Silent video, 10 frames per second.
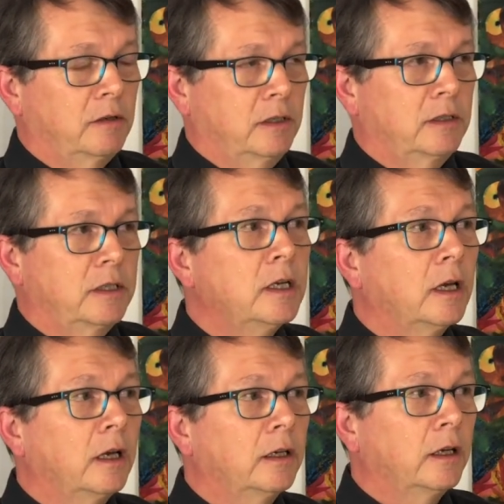Es ist
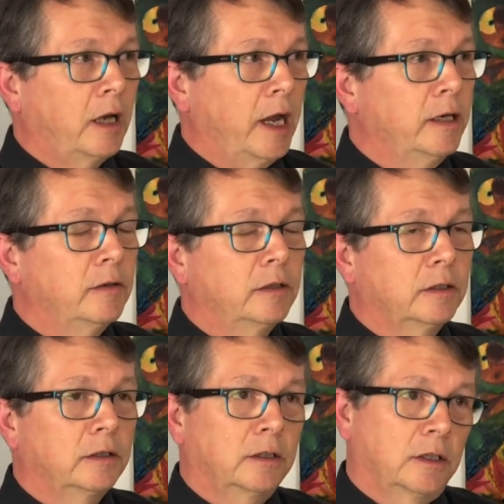hier kein
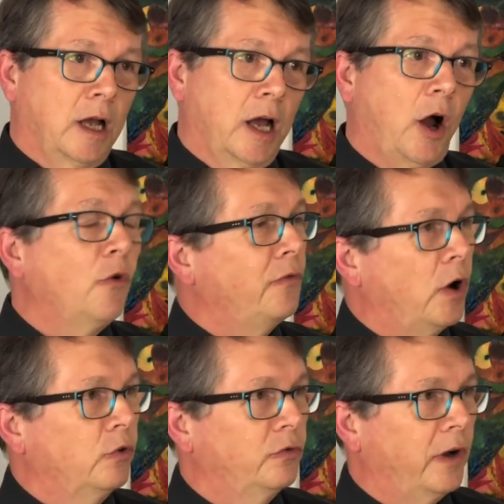äh,
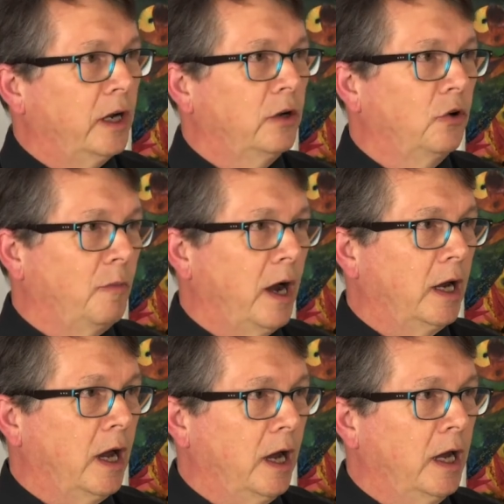Auffahrunfall
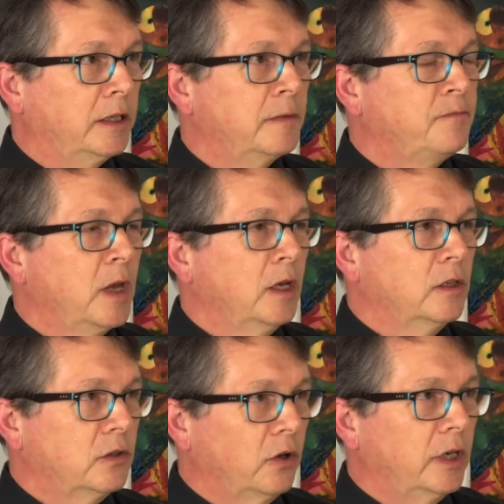normaler Art,
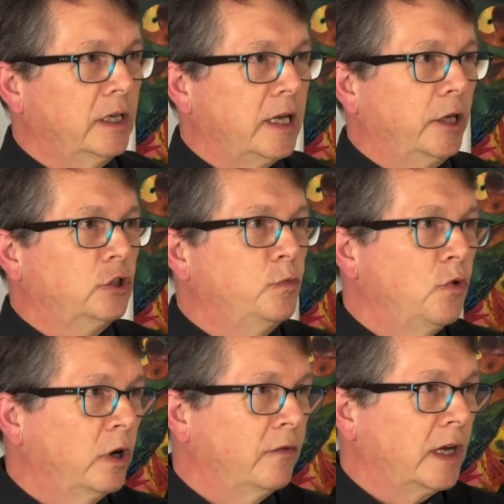sondern der hat die
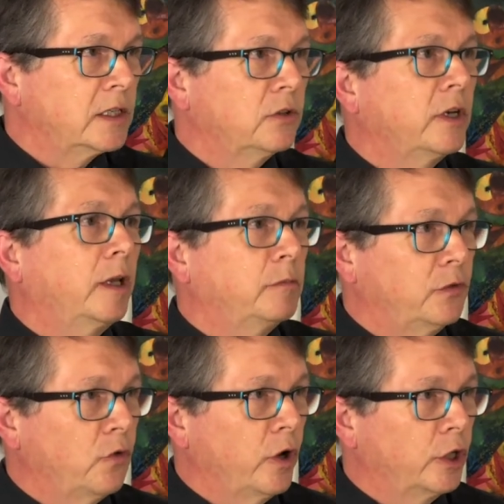Spur gewechselt und hat
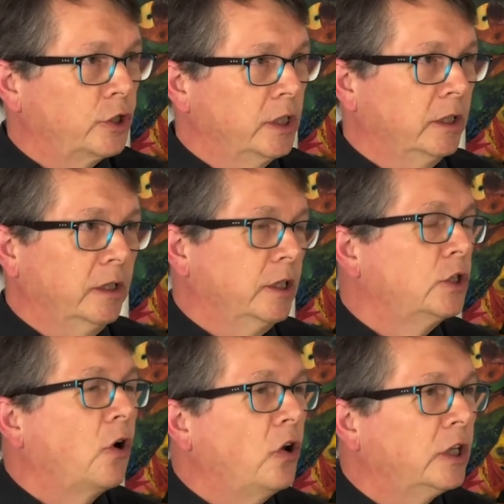mich vorher geschnitten.
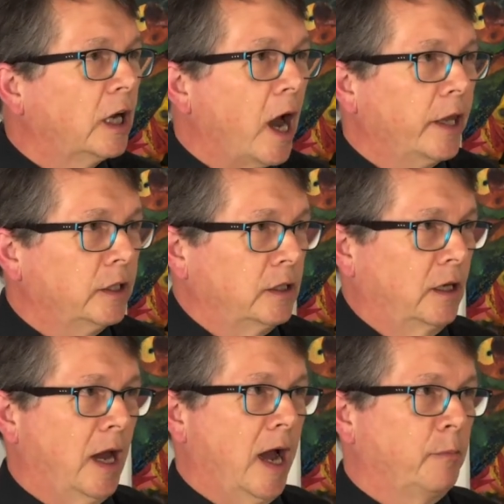Ich konnte gar
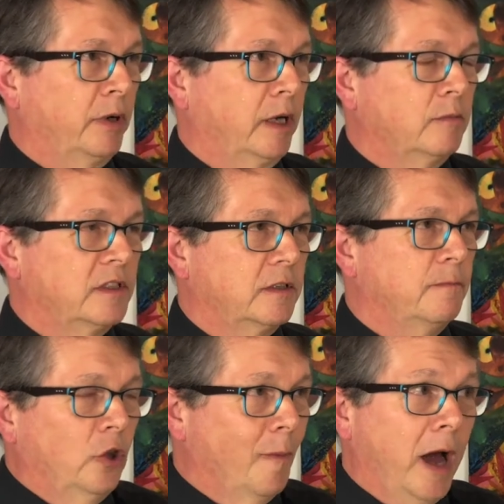nicht
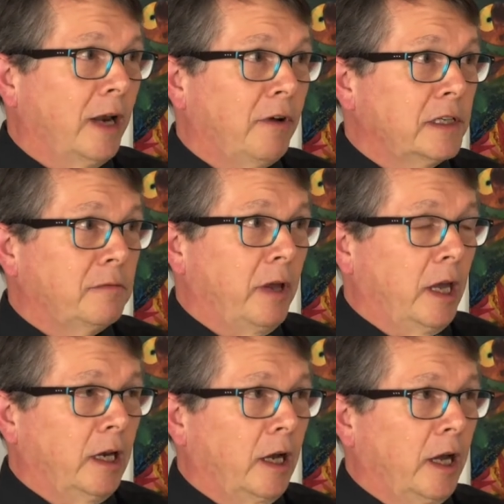abbremsen. Normalerweise
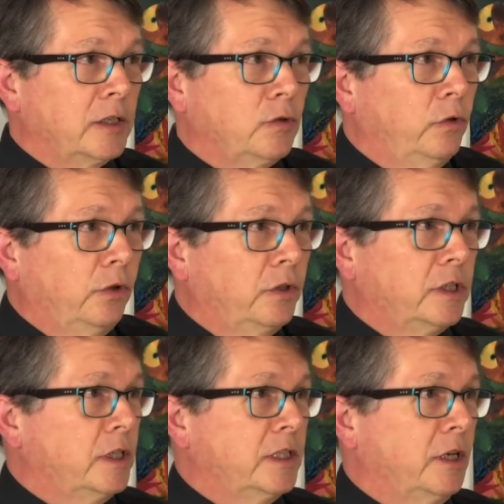wäre er in einer ganz
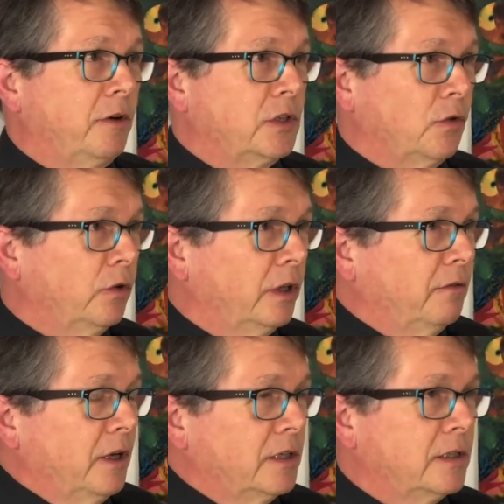unglücklichen Situation
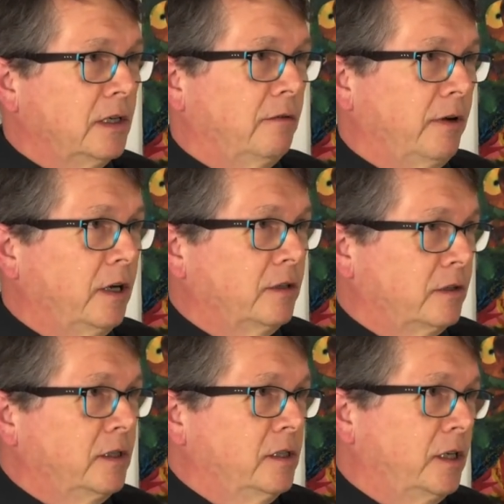gewesen, weil
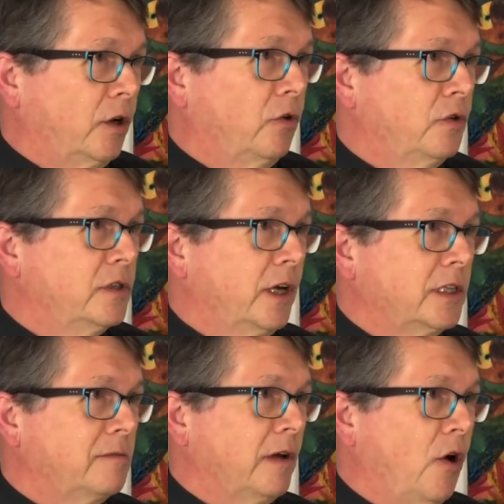es gilt der
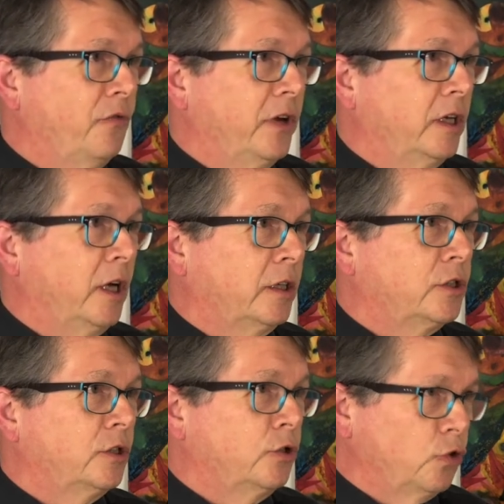Grundsatz, wer auffährt,
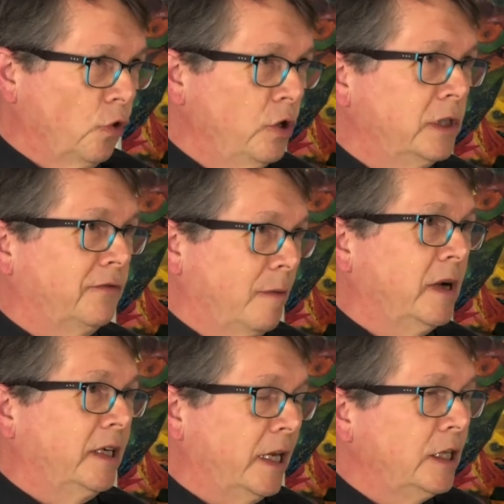hat Schuld, wenn
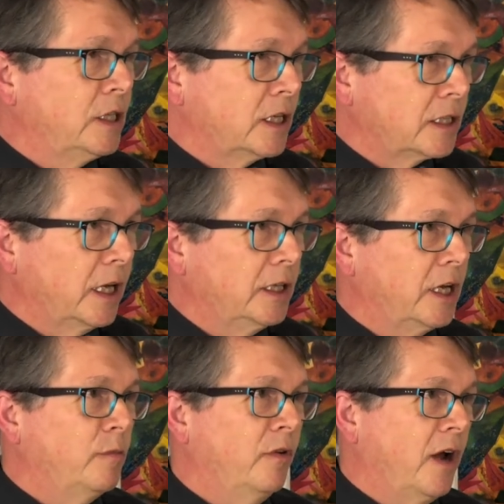man denn nicht das
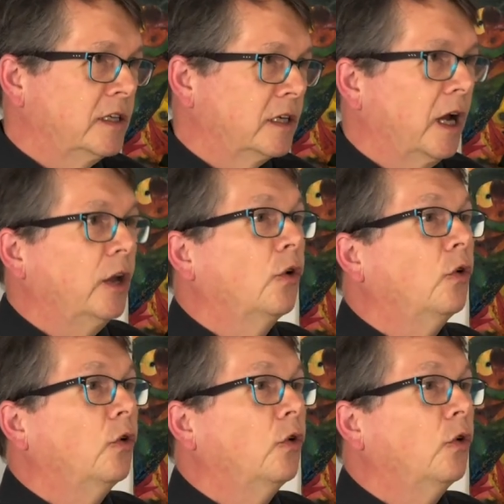Gegenteil beweisen kann.